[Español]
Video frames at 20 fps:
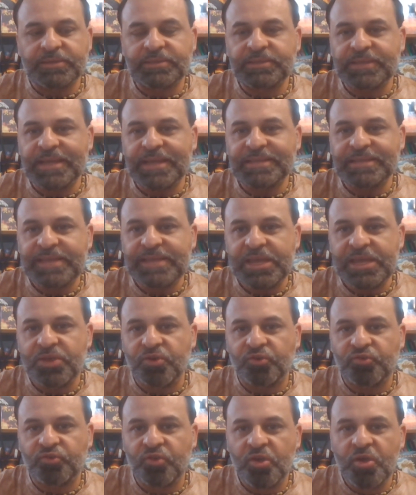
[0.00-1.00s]

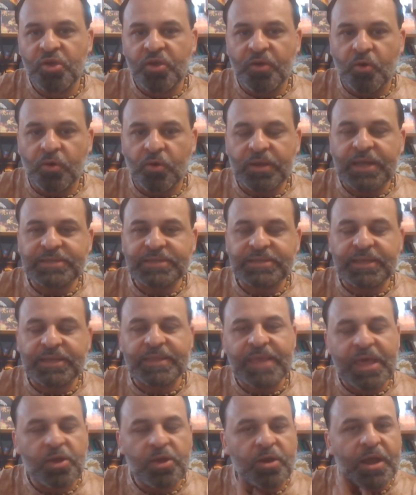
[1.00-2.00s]
sencillos o que se
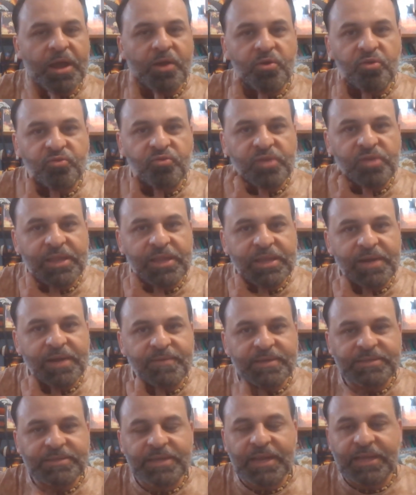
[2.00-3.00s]
dieron a conocer a
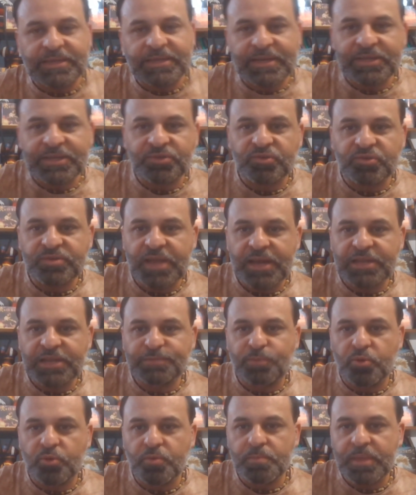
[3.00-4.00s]
través de las redes sociales
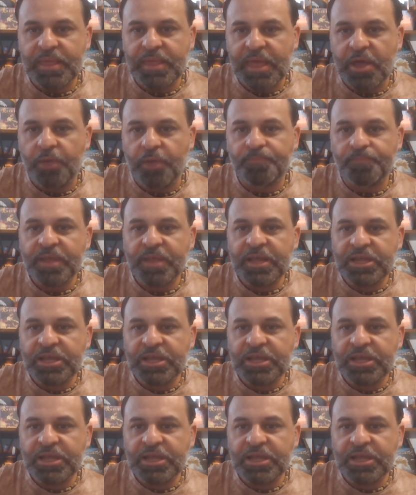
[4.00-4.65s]
por un video.